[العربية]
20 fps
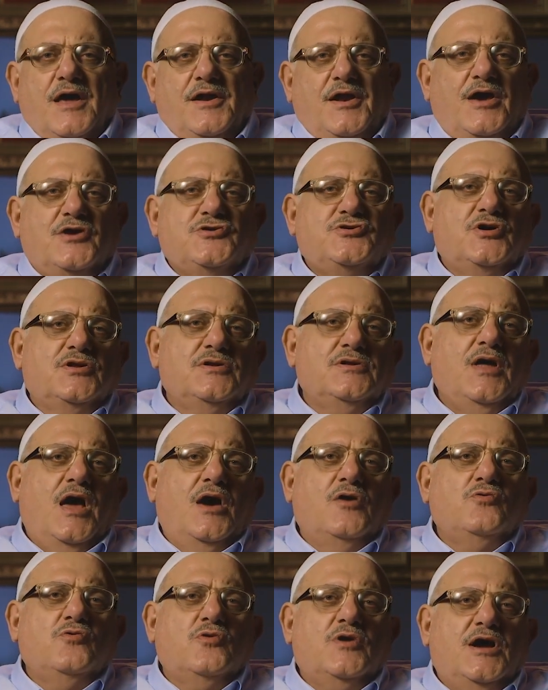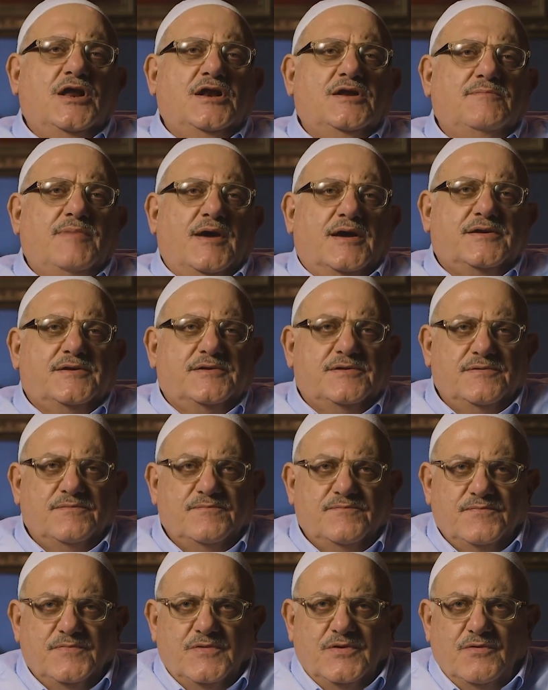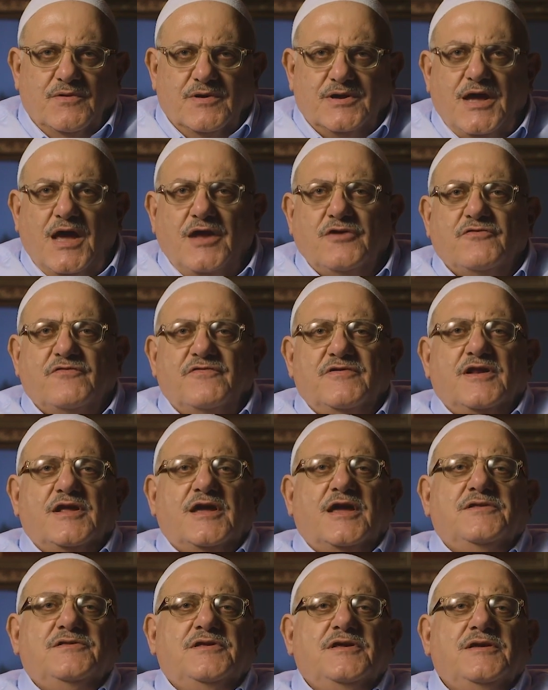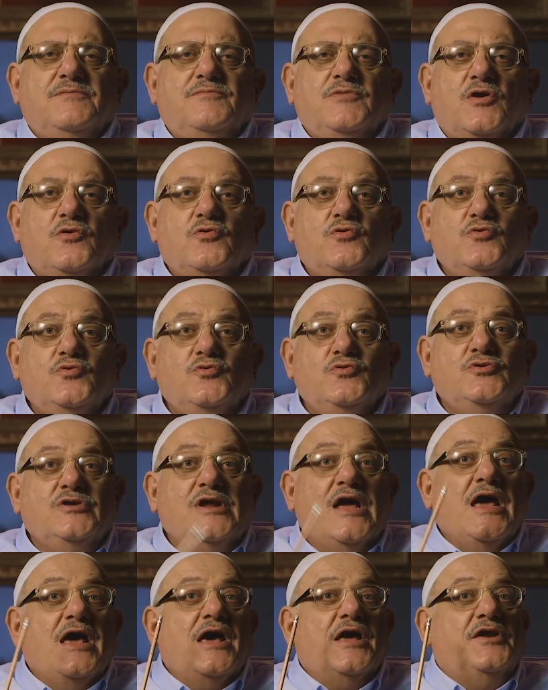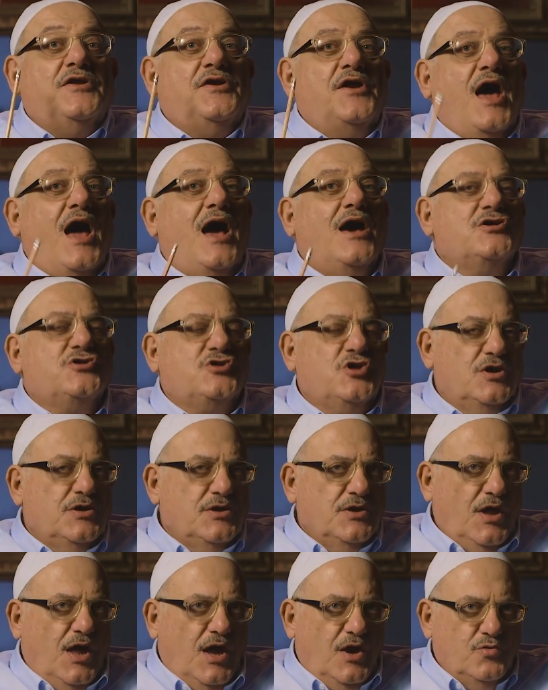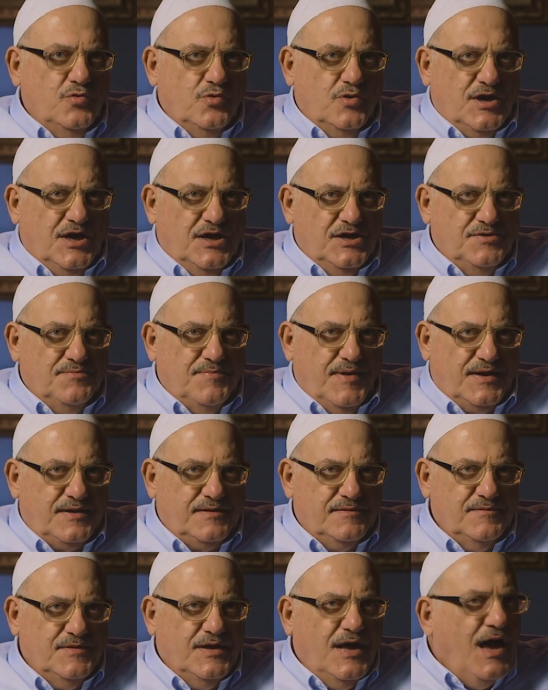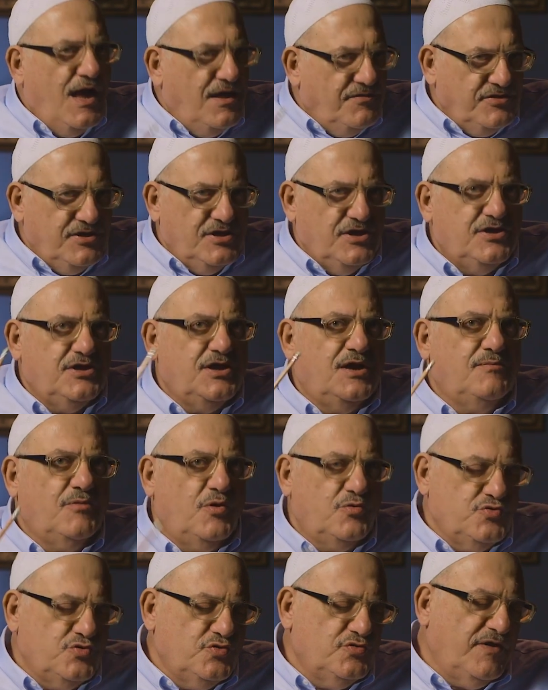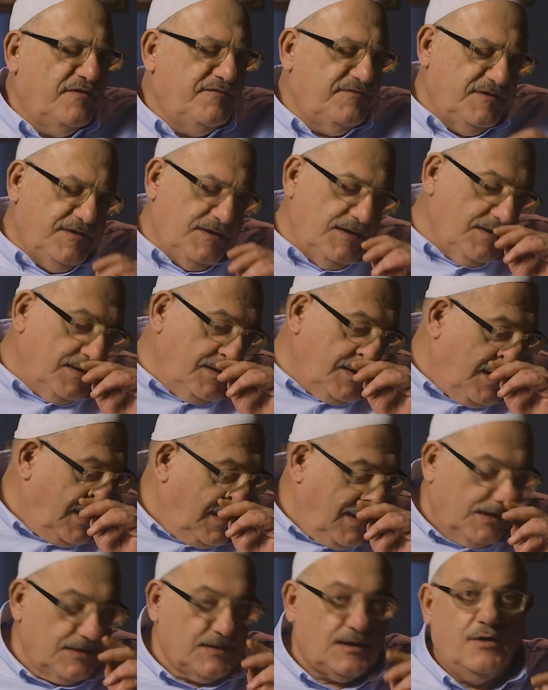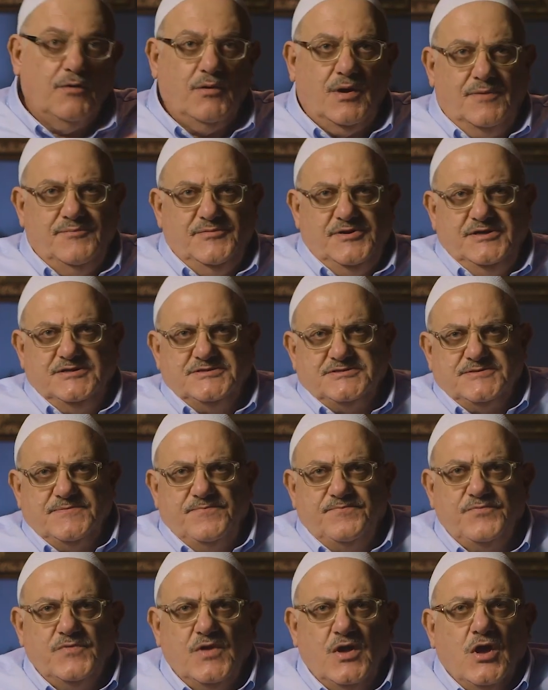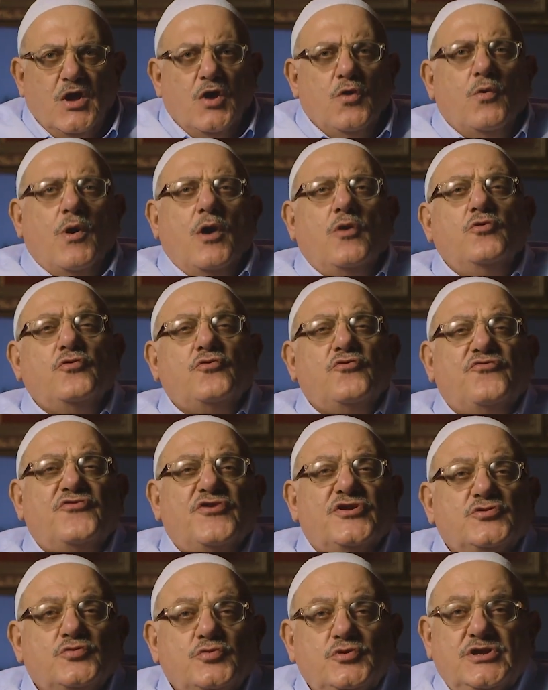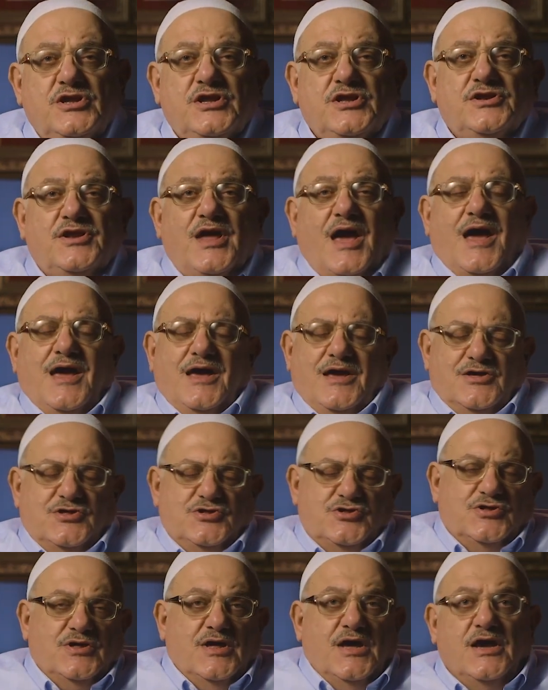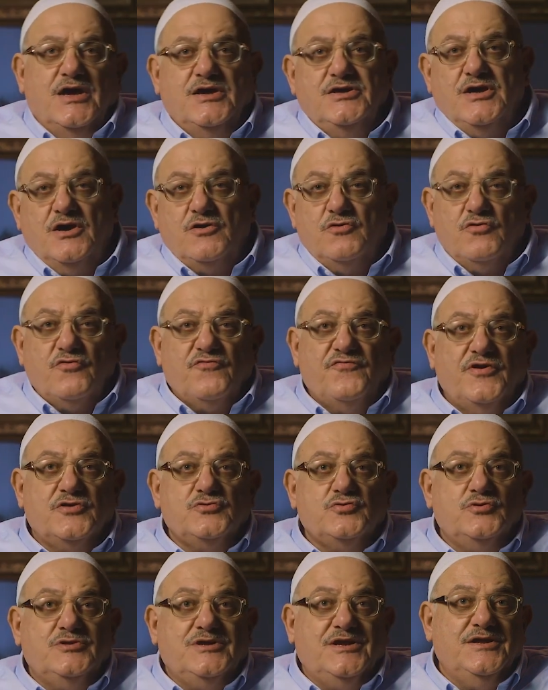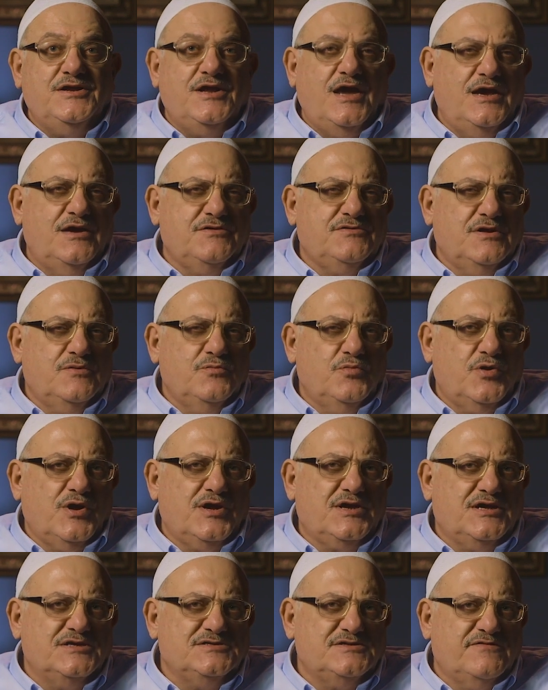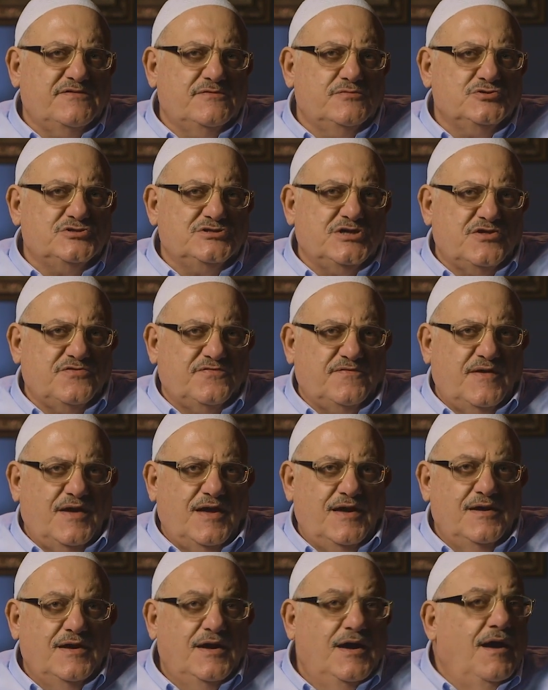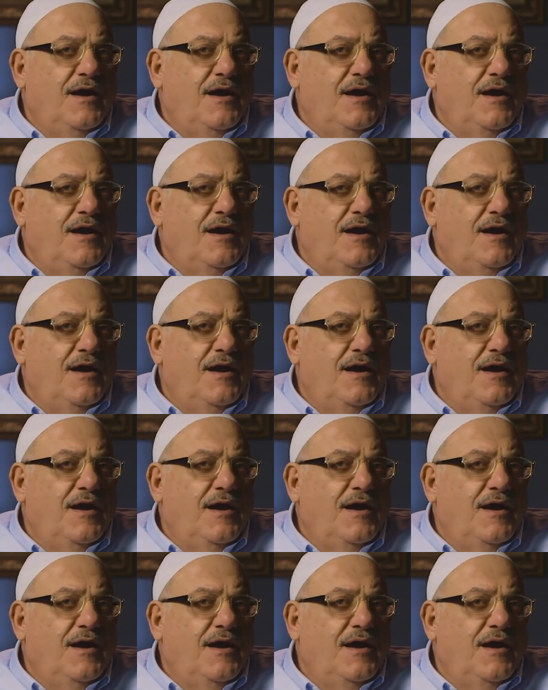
انعش الله قلبك وكانوا في القديم يقولون نعش الله قلبك هذه هي الموجودة في القواميس وغرفة الإنعاش هي غرفة العناية المركزة في المستشفى